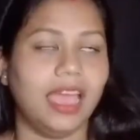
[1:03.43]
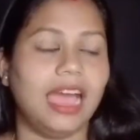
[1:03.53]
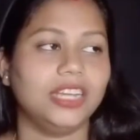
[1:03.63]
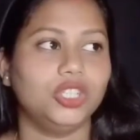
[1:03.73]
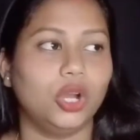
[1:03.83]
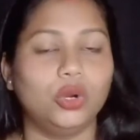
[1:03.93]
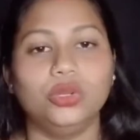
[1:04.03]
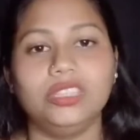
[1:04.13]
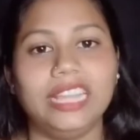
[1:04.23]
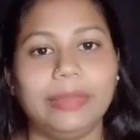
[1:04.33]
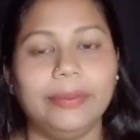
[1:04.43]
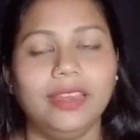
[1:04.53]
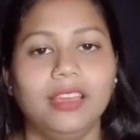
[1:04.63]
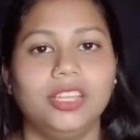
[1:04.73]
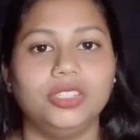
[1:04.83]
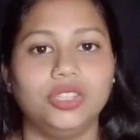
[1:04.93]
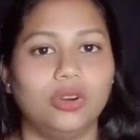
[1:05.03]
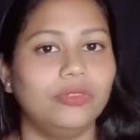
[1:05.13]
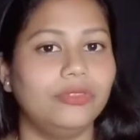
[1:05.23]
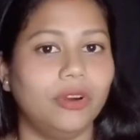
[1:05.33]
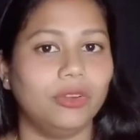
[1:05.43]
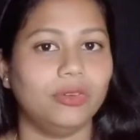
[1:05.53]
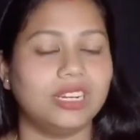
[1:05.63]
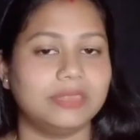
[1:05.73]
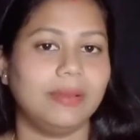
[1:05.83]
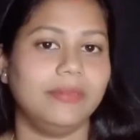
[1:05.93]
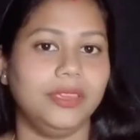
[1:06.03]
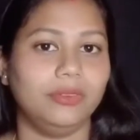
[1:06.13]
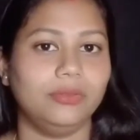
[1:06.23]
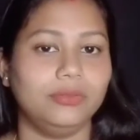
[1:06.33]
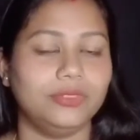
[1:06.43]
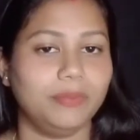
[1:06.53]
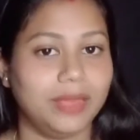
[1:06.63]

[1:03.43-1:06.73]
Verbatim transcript: আর যখন দেখবে না যখন ফলোয়ার্স বা ভিউজ